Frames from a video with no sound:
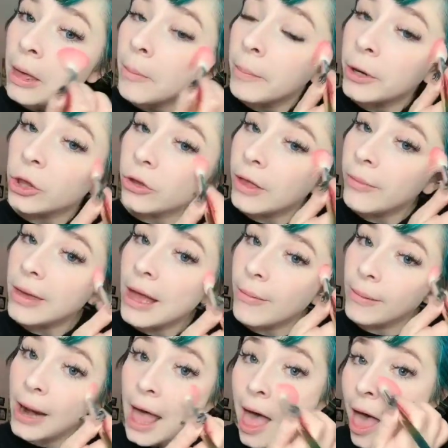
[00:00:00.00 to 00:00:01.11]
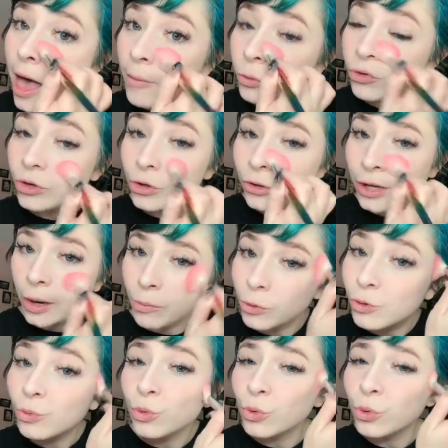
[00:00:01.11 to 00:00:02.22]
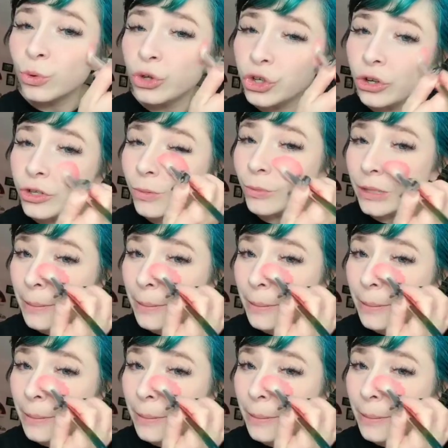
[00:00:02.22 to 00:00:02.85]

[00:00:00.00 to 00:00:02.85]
Pero todavía hablamos y nos queremos mucho y somos